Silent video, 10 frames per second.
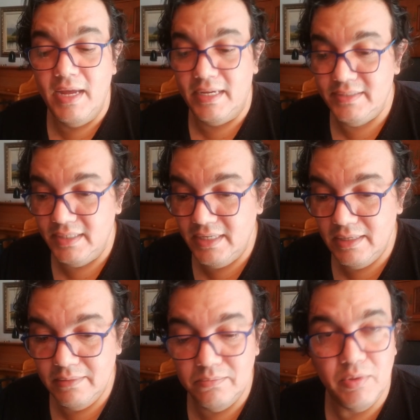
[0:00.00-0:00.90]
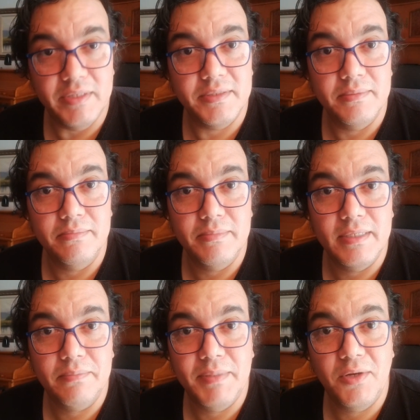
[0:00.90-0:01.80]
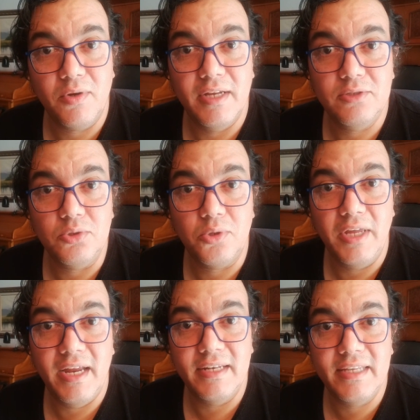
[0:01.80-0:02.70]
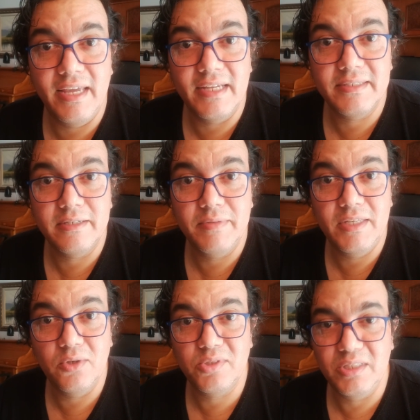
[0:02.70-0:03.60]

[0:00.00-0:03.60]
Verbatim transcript: Así que pues me espero que el tutorial te haya servido,